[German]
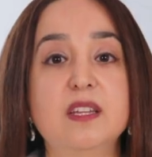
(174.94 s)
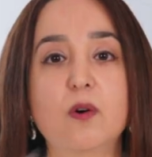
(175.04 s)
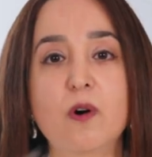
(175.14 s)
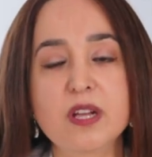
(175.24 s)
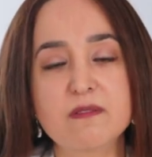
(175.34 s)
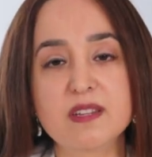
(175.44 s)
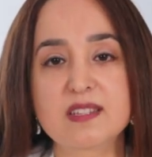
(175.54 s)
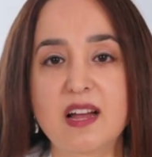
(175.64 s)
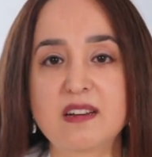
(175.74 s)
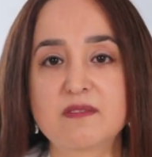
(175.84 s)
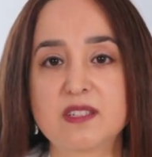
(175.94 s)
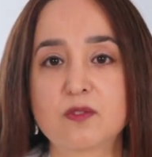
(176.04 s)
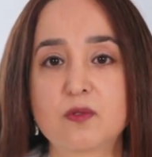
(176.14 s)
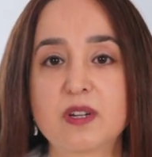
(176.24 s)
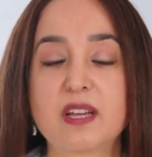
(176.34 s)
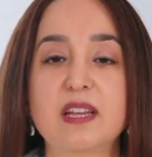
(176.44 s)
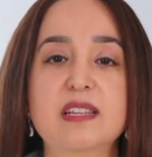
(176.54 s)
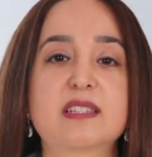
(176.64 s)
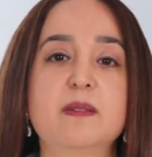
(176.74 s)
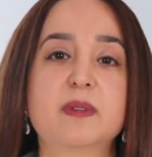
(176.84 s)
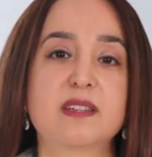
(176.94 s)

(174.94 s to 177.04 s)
Die häufigste Anwendung ist im